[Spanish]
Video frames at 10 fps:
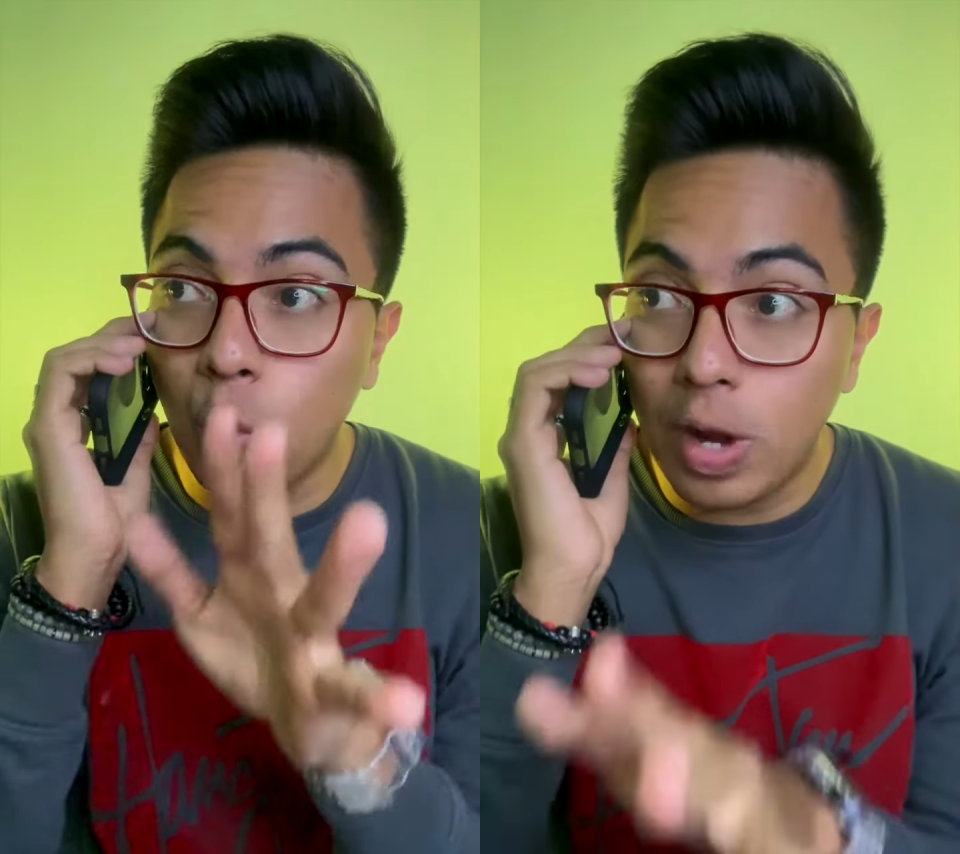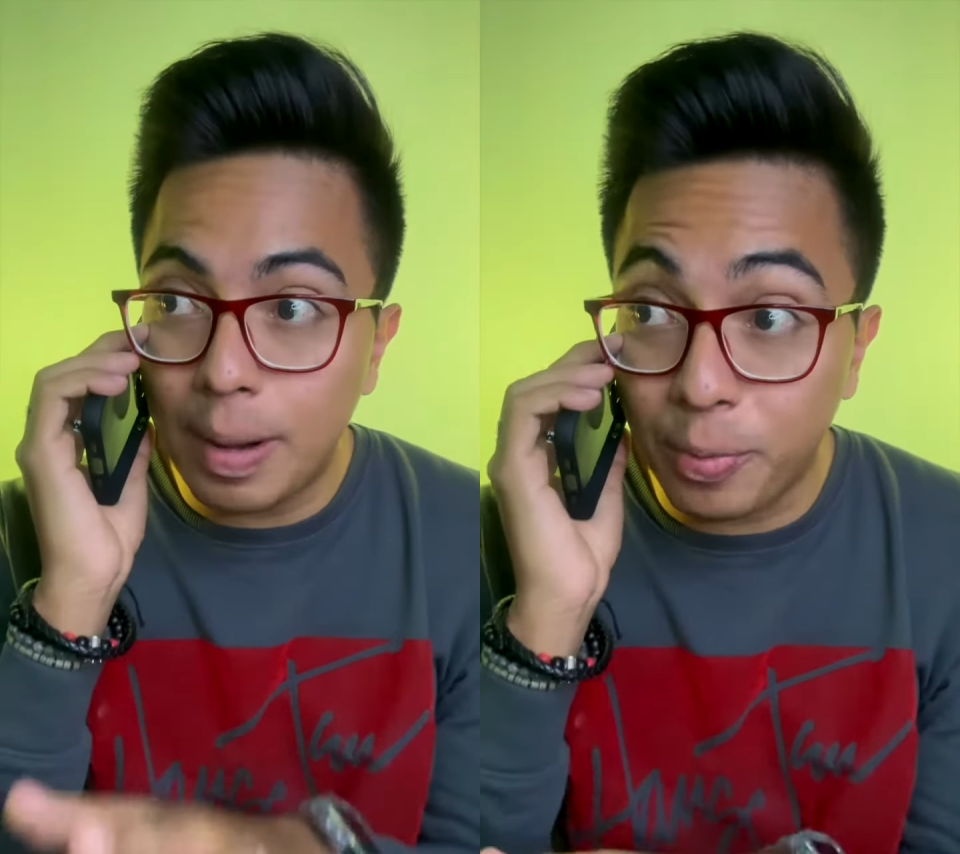
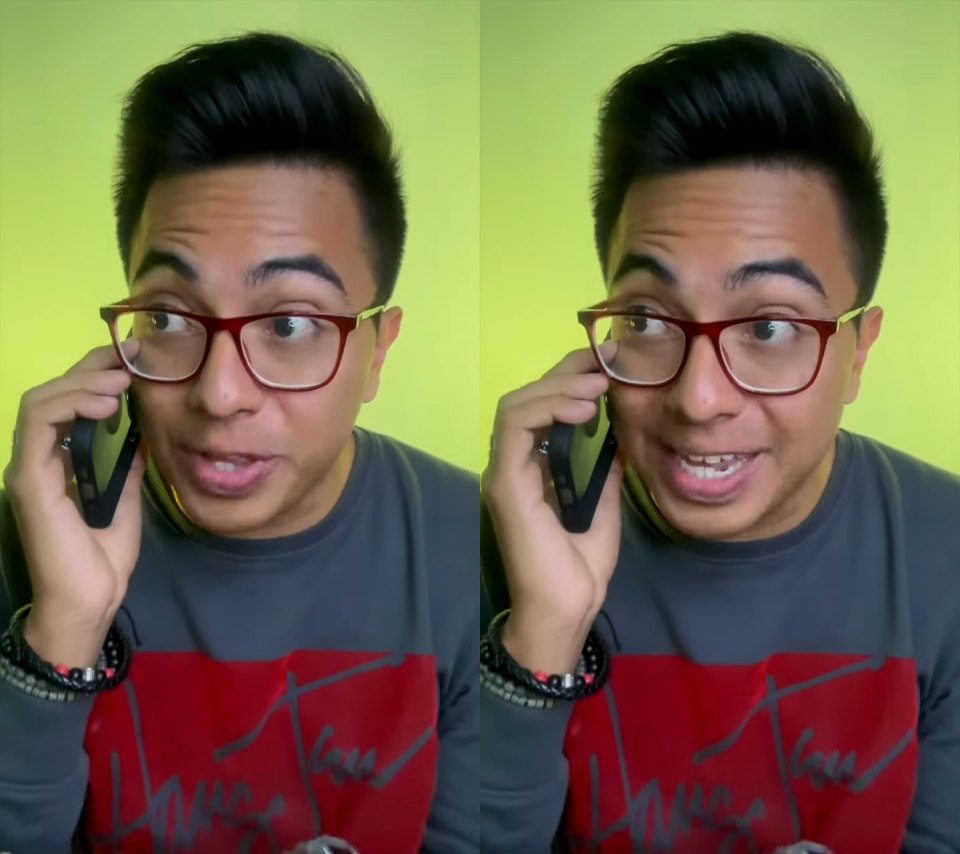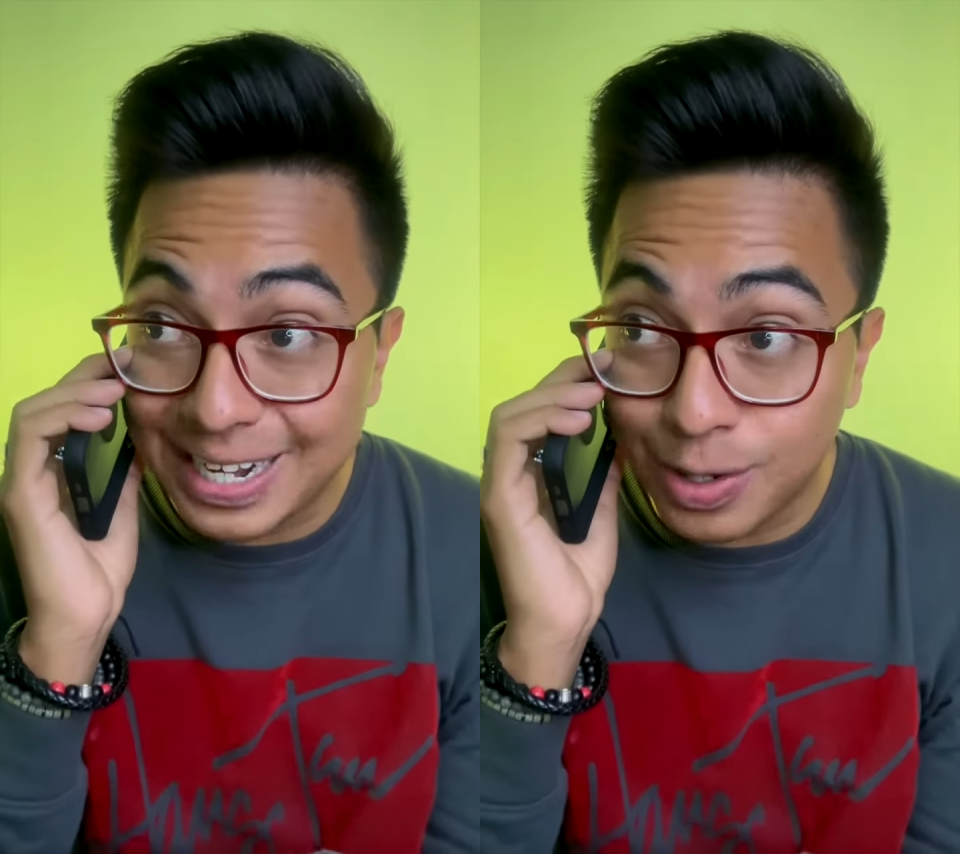voy a
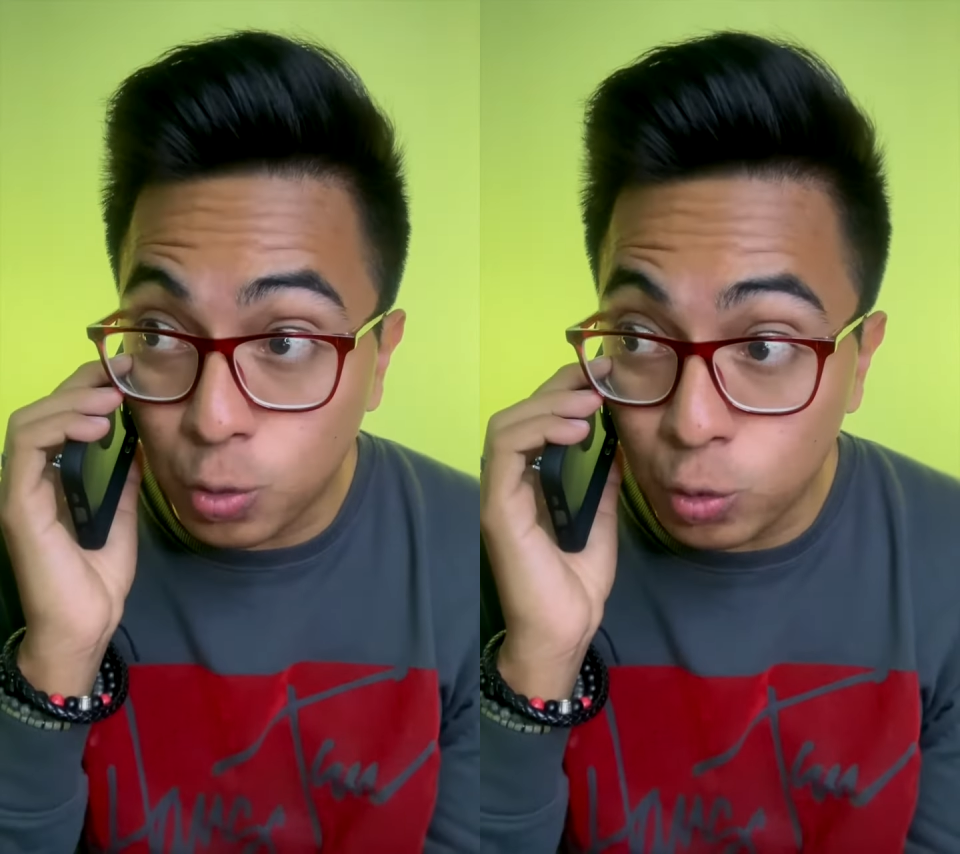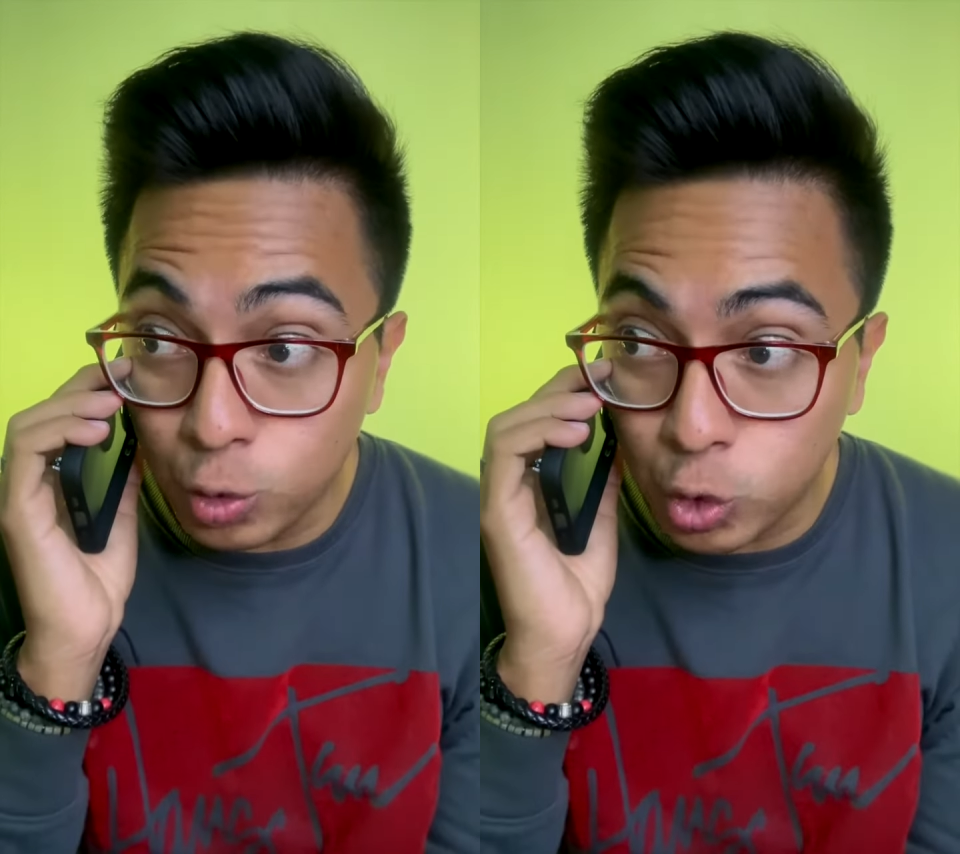poder al
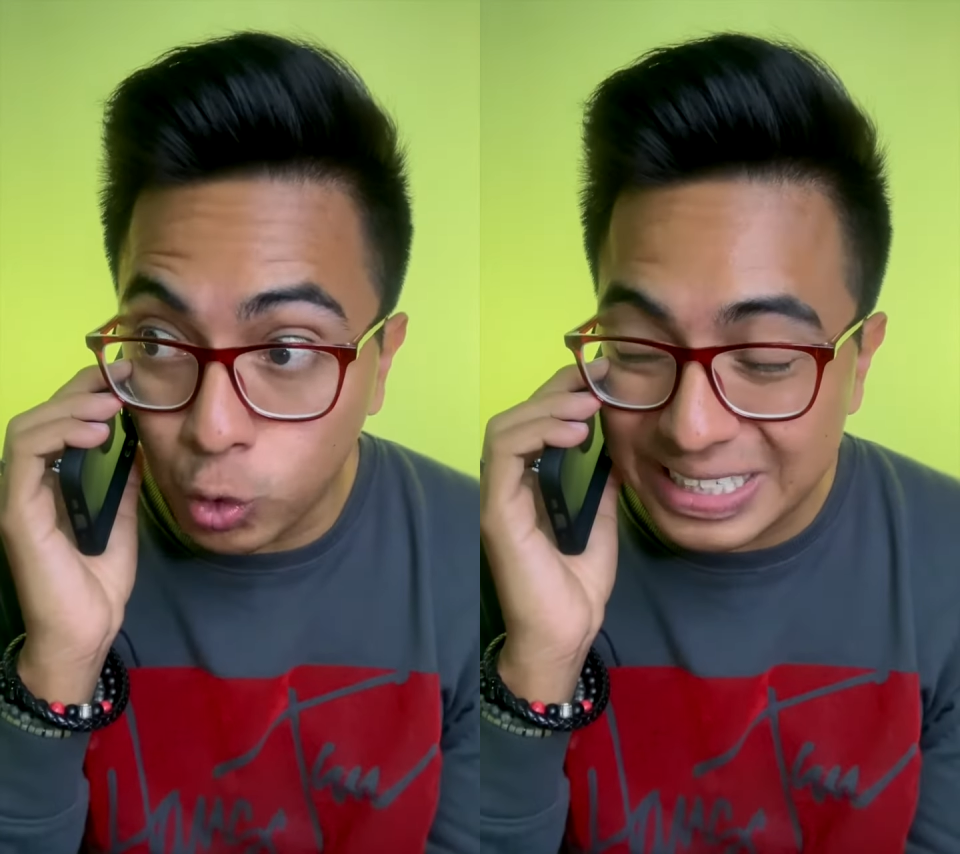culto